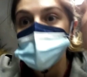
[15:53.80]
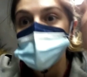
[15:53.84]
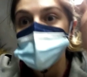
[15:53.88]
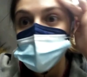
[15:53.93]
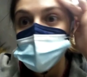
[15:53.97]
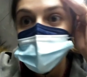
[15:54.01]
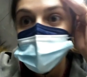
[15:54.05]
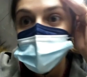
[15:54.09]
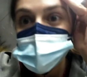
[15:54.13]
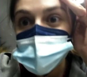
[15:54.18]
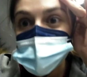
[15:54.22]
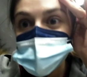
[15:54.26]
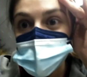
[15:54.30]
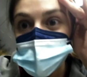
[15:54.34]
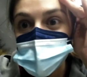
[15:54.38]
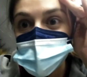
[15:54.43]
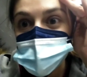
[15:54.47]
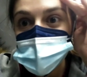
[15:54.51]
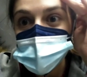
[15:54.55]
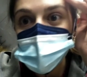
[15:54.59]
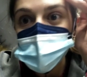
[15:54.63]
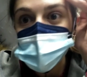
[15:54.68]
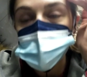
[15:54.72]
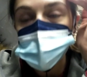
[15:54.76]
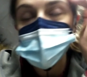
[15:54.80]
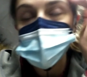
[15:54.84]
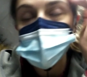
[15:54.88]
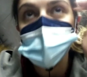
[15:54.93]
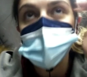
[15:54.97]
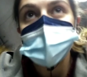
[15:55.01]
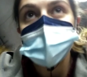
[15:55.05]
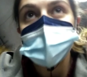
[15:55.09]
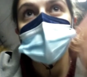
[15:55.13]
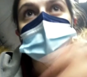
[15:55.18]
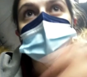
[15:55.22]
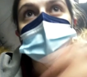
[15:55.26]
Ay, ya estoy en el bus.
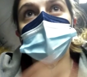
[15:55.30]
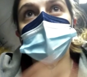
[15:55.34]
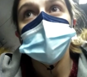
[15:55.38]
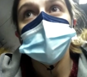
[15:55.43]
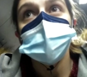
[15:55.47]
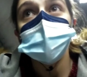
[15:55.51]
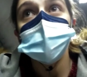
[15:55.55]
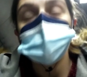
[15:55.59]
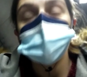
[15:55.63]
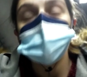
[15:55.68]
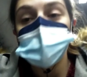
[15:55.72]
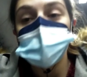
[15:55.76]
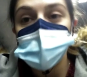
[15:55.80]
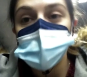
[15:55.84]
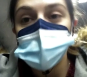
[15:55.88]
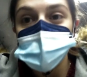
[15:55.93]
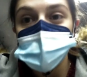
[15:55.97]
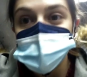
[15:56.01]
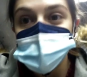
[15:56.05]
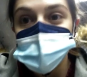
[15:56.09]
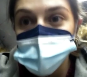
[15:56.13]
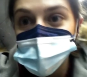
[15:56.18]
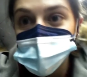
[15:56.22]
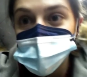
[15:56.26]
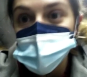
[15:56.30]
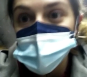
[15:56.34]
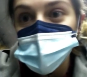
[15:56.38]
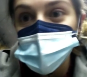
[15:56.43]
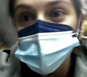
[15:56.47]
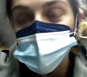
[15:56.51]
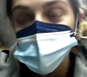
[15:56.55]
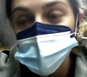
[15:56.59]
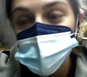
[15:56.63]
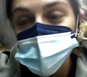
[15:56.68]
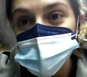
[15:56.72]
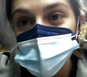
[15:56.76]
Pero bueno, tardaba
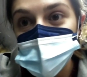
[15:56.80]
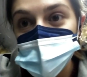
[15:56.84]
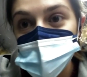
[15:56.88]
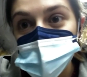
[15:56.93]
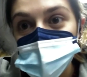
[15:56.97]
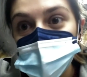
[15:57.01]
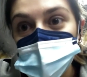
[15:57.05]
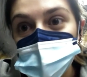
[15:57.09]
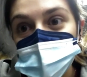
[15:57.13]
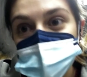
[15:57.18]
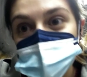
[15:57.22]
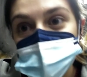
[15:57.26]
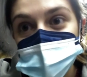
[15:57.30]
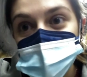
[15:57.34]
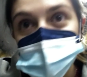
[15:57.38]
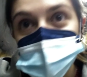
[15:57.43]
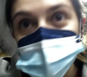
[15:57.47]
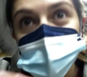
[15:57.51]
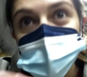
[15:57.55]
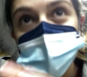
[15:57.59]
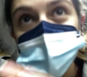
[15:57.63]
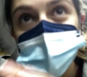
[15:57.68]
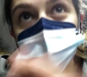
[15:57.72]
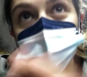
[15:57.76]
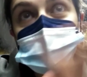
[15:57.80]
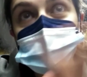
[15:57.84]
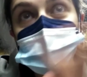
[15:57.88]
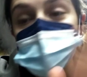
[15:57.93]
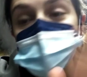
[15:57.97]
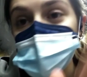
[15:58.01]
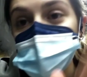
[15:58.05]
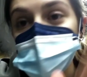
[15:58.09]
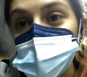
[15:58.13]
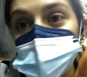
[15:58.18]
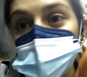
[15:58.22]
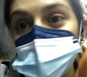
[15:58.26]
como unos 20 minutos en llegar y
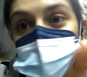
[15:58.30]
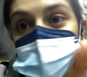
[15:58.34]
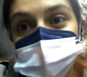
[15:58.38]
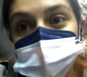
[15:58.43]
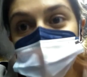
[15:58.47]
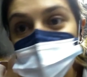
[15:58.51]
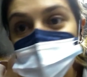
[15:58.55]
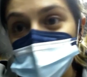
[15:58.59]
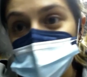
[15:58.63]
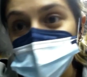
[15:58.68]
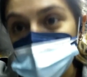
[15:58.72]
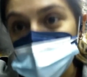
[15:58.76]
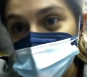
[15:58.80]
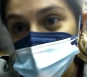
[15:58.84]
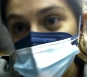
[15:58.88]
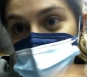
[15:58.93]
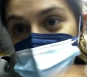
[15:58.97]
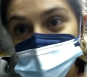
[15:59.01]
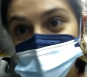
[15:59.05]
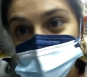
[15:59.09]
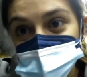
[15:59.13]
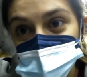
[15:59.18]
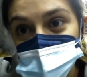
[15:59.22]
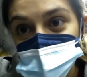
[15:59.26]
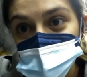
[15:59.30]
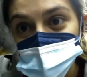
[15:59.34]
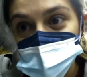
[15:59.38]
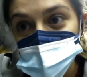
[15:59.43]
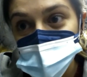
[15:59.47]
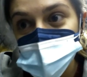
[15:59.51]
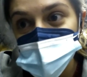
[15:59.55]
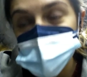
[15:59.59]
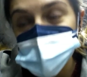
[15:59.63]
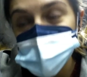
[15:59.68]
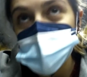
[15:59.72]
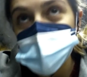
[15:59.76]
otros 10 minutos andando, vamos, que ya llego
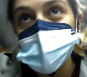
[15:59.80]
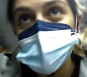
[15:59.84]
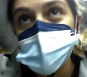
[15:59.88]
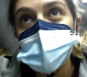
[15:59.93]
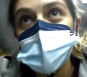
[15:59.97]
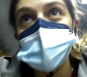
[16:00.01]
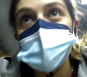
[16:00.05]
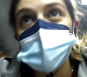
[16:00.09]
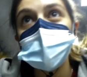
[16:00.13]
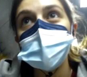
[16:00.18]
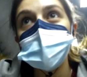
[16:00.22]
de fase de hora,